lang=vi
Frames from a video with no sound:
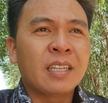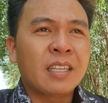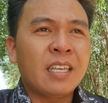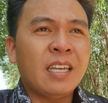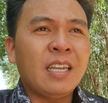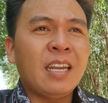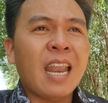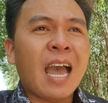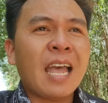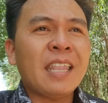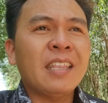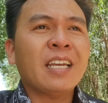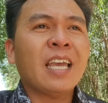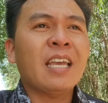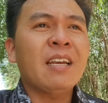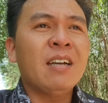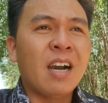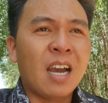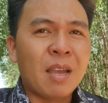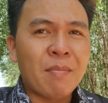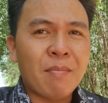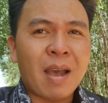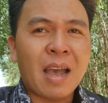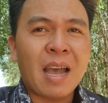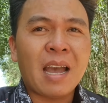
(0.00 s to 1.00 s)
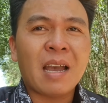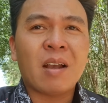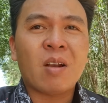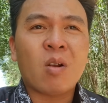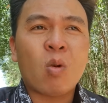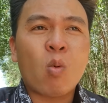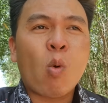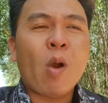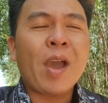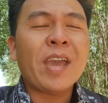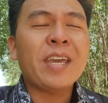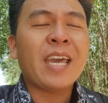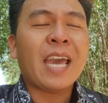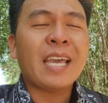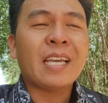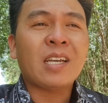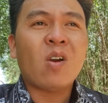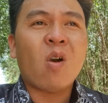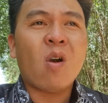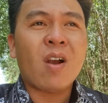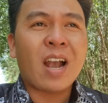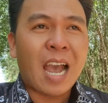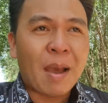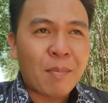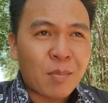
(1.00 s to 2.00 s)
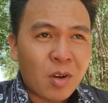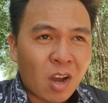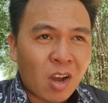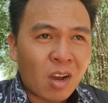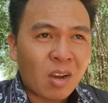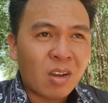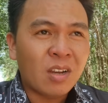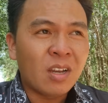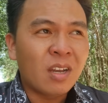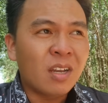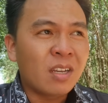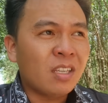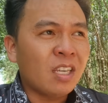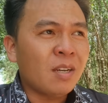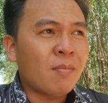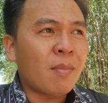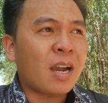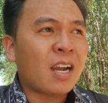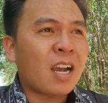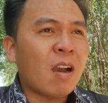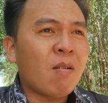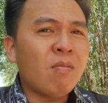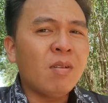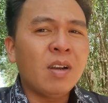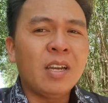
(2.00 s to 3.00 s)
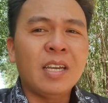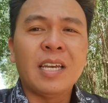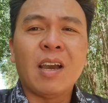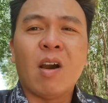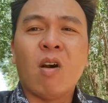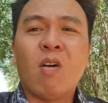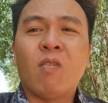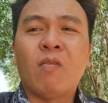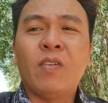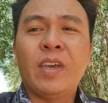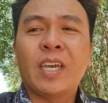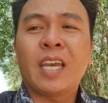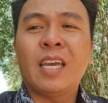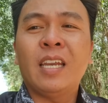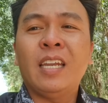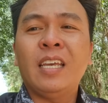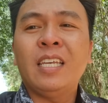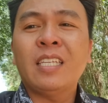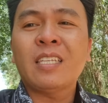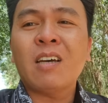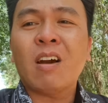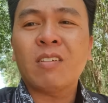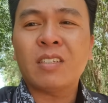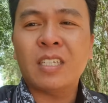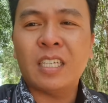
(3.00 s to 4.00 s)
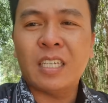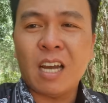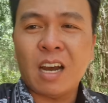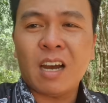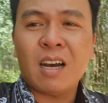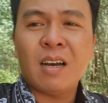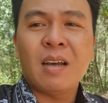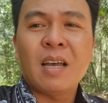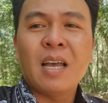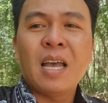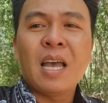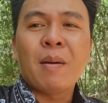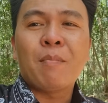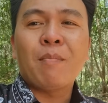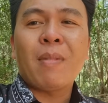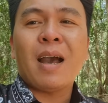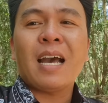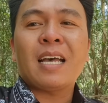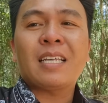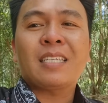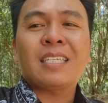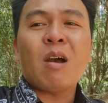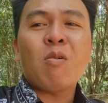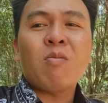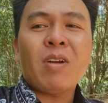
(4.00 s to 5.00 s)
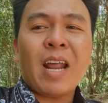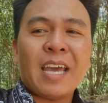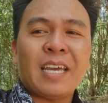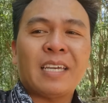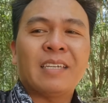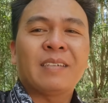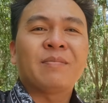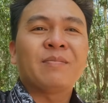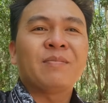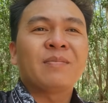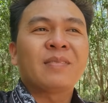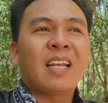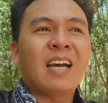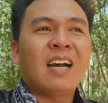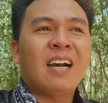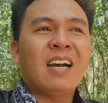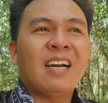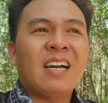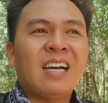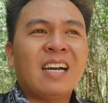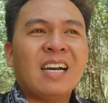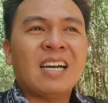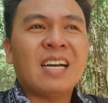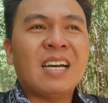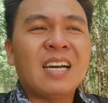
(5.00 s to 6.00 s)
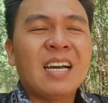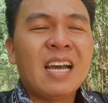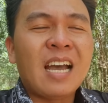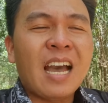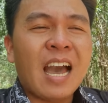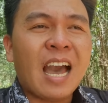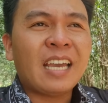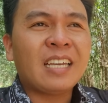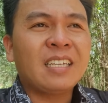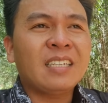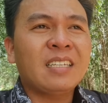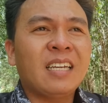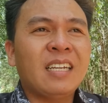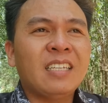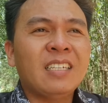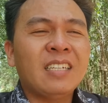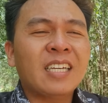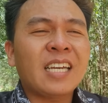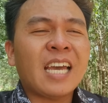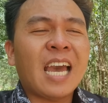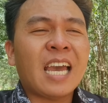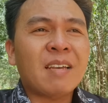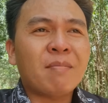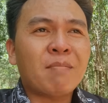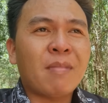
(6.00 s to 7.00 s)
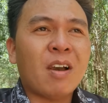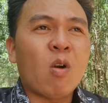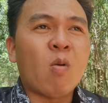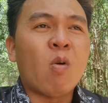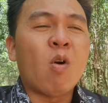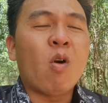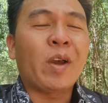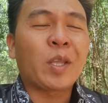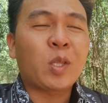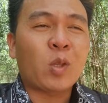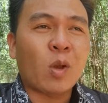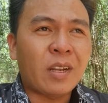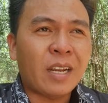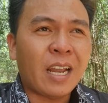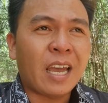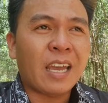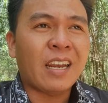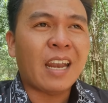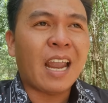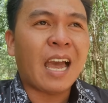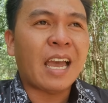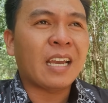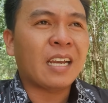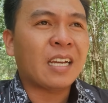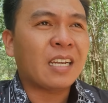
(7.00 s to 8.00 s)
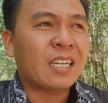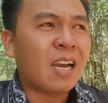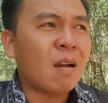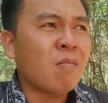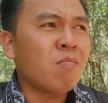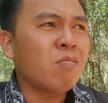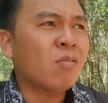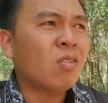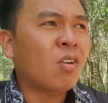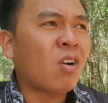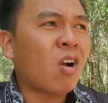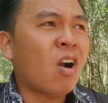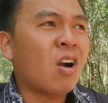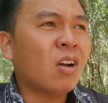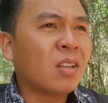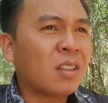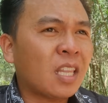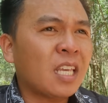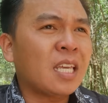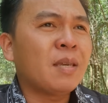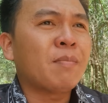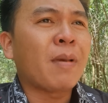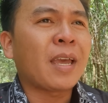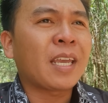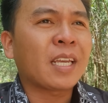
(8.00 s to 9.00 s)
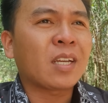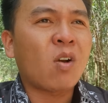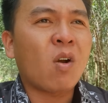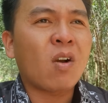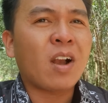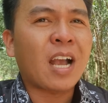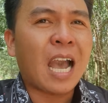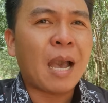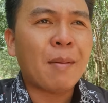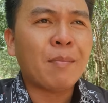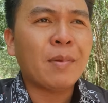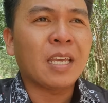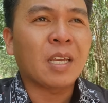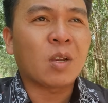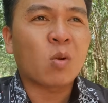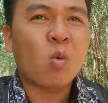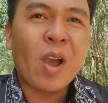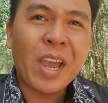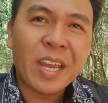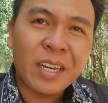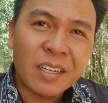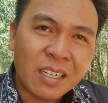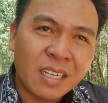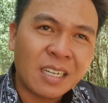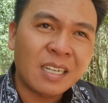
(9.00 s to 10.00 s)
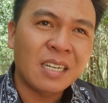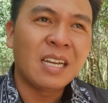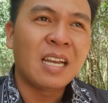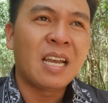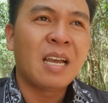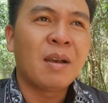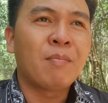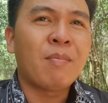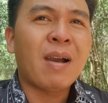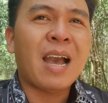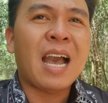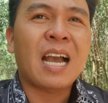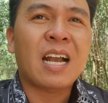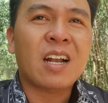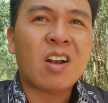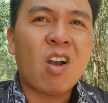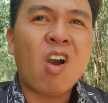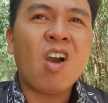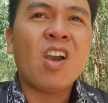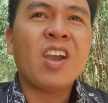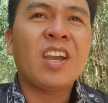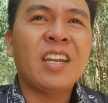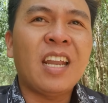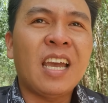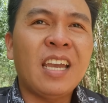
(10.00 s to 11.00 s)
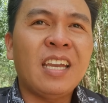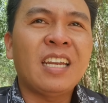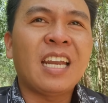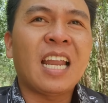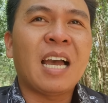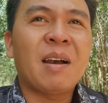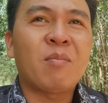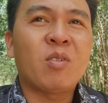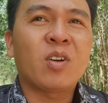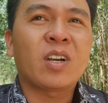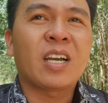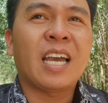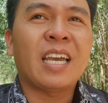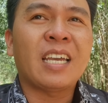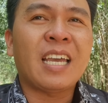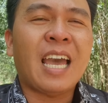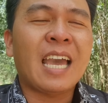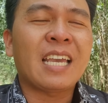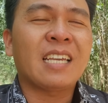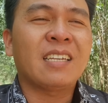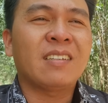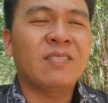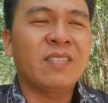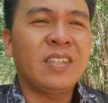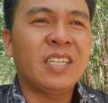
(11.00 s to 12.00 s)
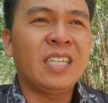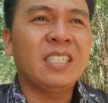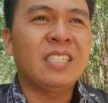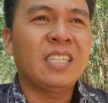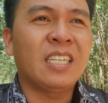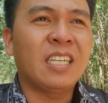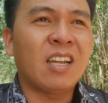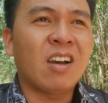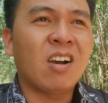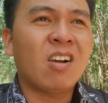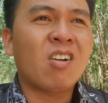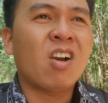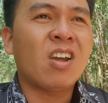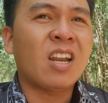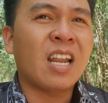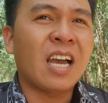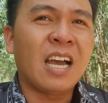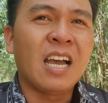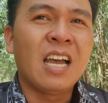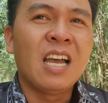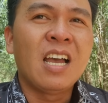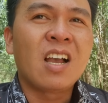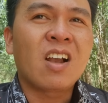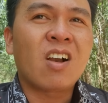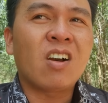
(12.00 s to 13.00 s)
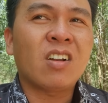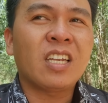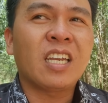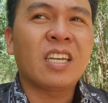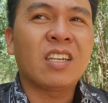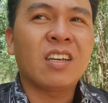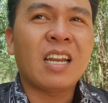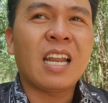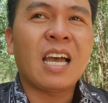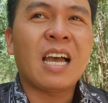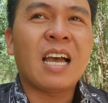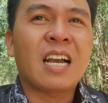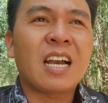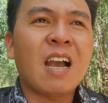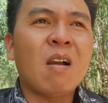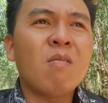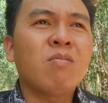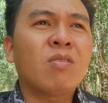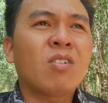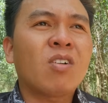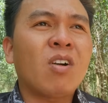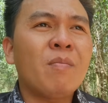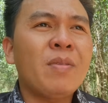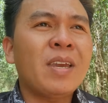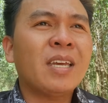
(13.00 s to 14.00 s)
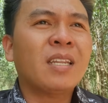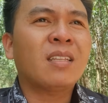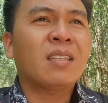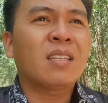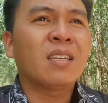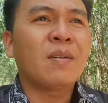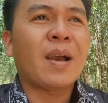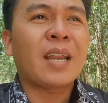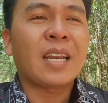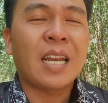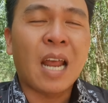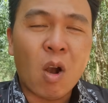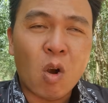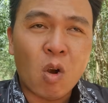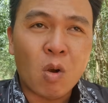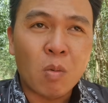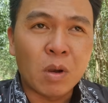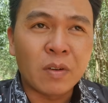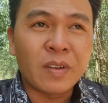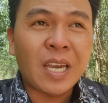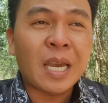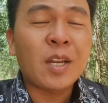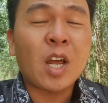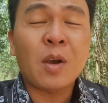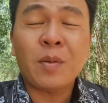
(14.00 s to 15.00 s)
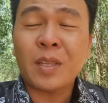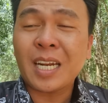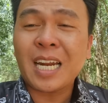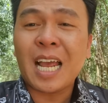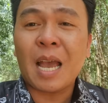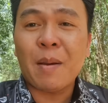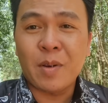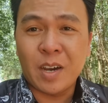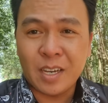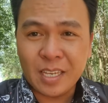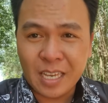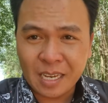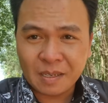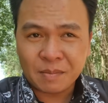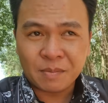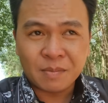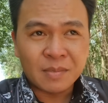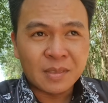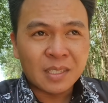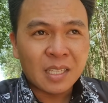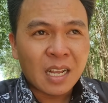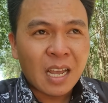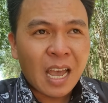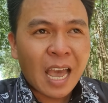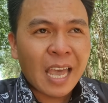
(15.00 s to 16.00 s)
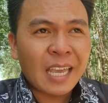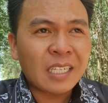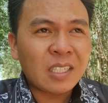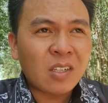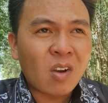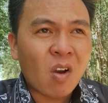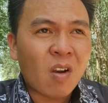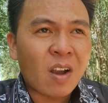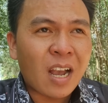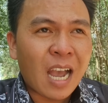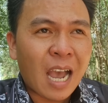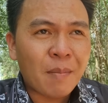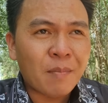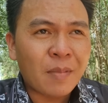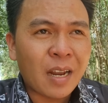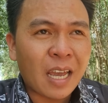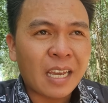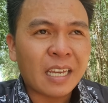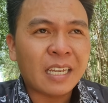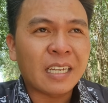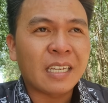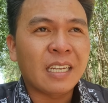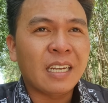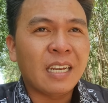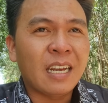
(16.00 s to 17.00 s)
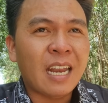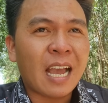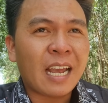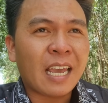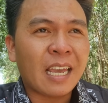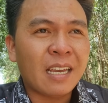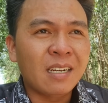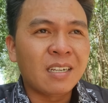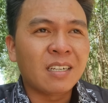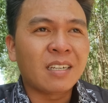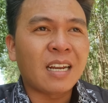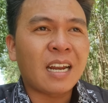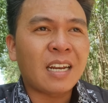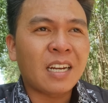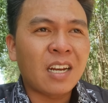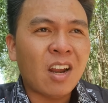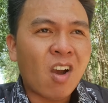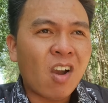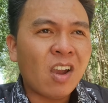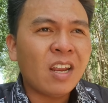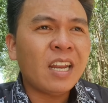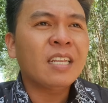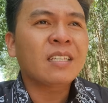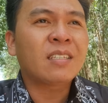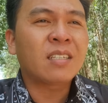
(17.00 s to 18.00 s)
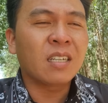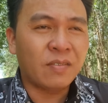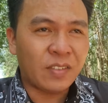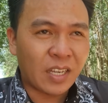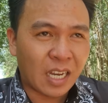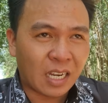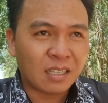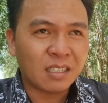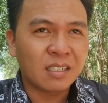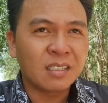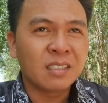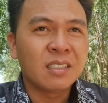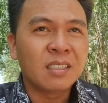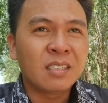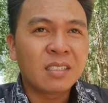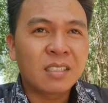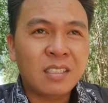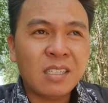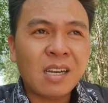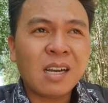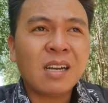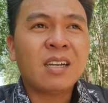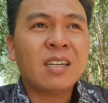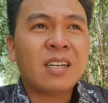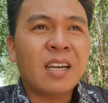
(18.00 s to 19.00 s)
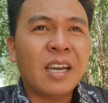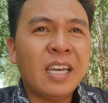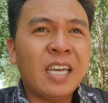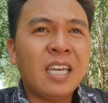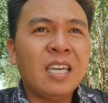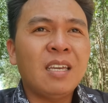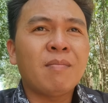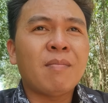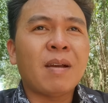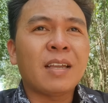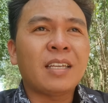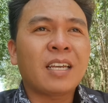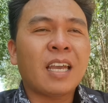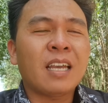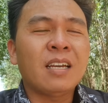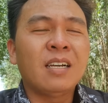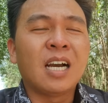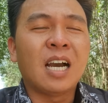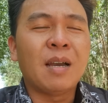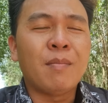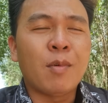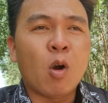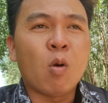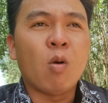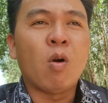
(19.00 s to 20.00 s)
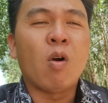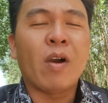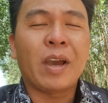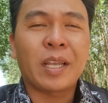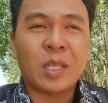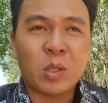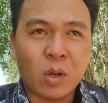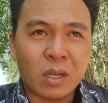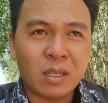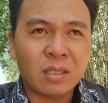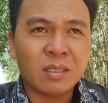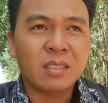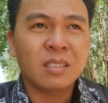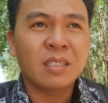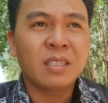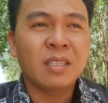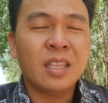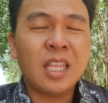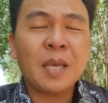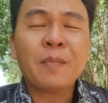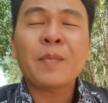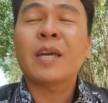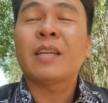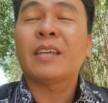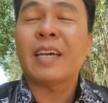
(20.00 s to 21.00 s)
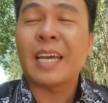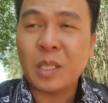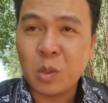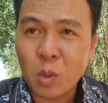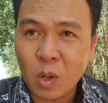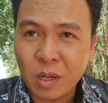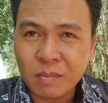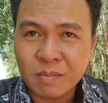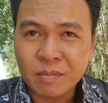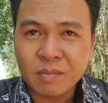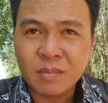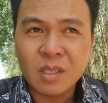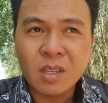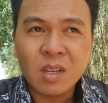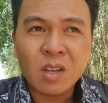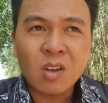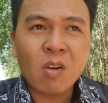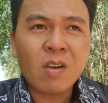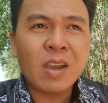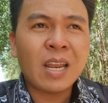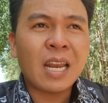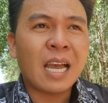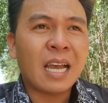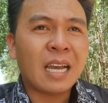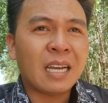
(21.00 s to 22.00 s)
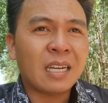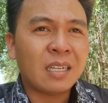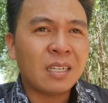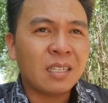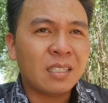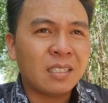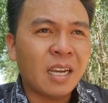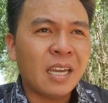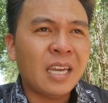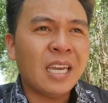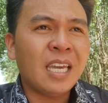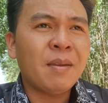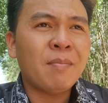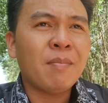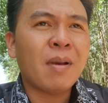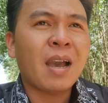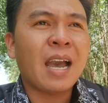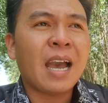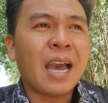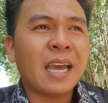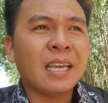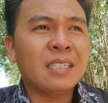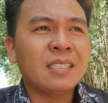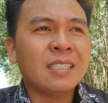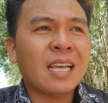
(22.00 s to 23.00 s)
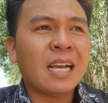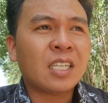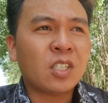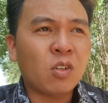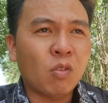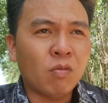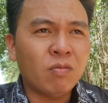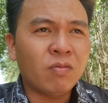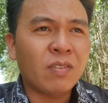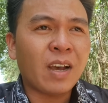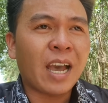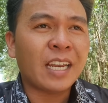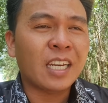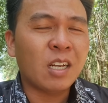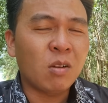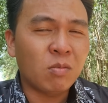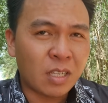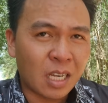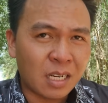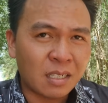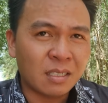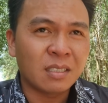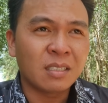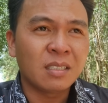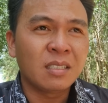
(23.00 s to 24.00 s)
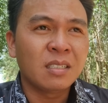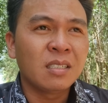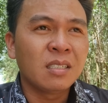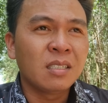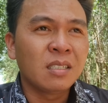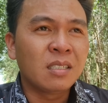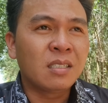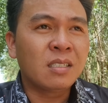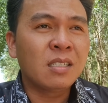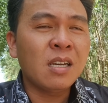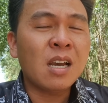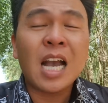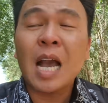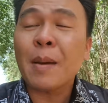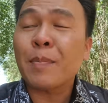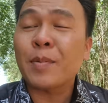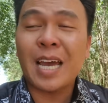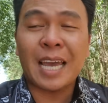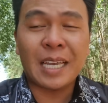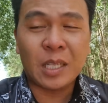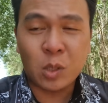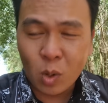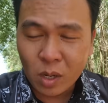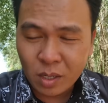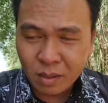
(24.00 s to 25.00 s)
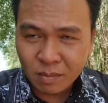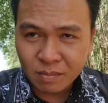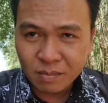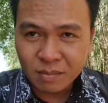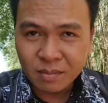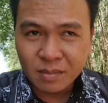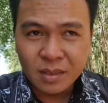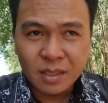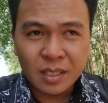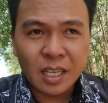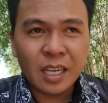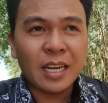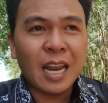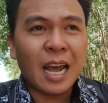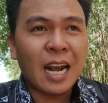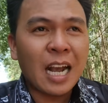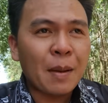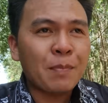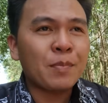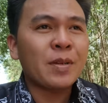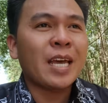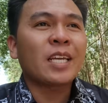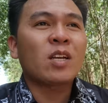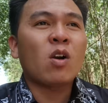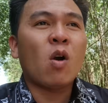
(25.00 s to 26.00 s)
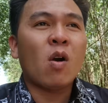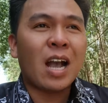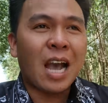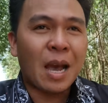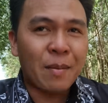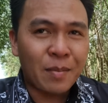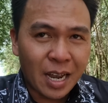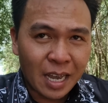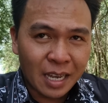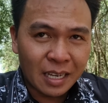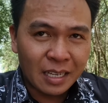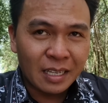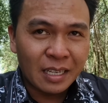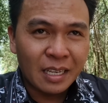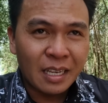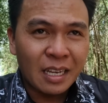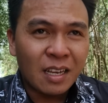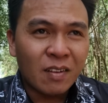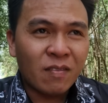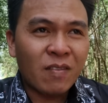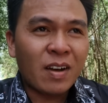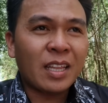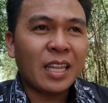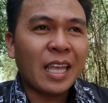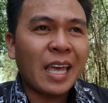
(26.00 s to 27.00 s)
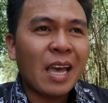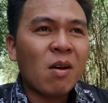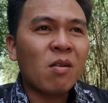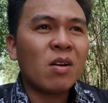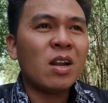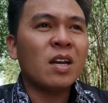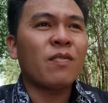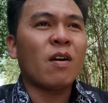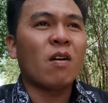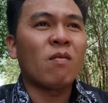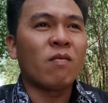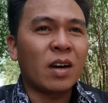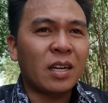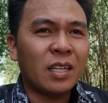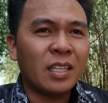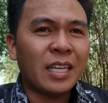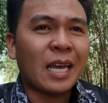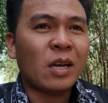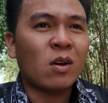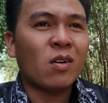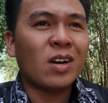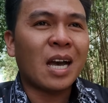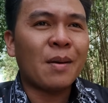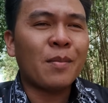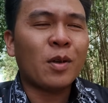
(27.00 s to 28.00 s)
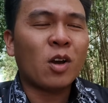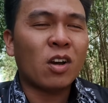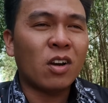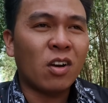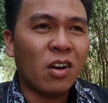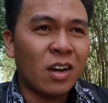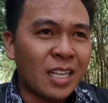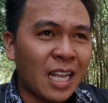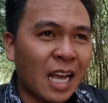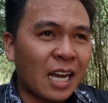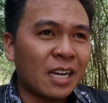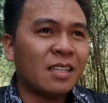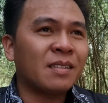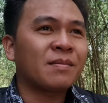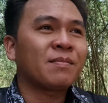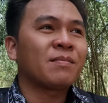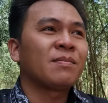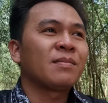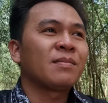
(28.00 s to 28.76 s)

thì là những cái người mà quay anh Khò Cám đó. Nhưng mà không hiểu vì cái lý do gì đó mà sau này đó, anh những cái anh mà ủng hộ anh Tuấn này lại không có tìm anh Khò Cám để quay nữa, mà coi đây là một cái hành vi gì đó gọi là có thể đó là không có biết từ ban đầu. Bởi vì em nói với tất cả mọi người nhá, anh Khò Cám này là cái người đã nói lên sự việc trước khi mà những cái người mà ủng hộ anh Tuấn tiếp cận được anh Tuấn. Có nghĩa là khi mà anh Giác Chúng và anh Nông Dân chưa gặp được anh Tuấn thì đã gặp được anh Khò Cám này. Và theo lời phỏng vấn thì anh Khò Cám này có nói rằng ấy,